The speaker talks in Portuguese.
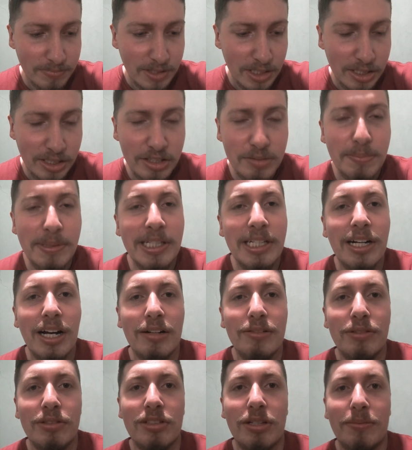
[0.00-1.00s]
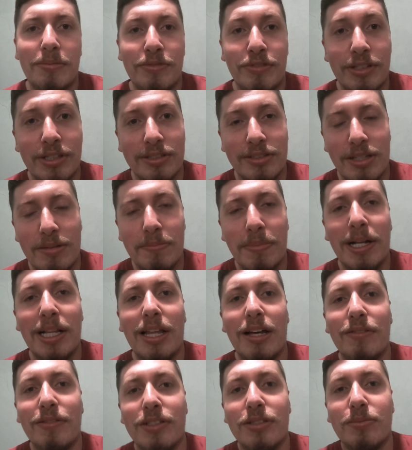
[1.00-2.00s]
inexplicável, sabe? Fica sem
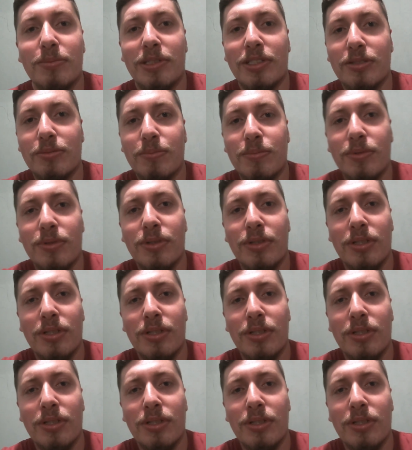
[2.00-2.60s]
palavras mesmo.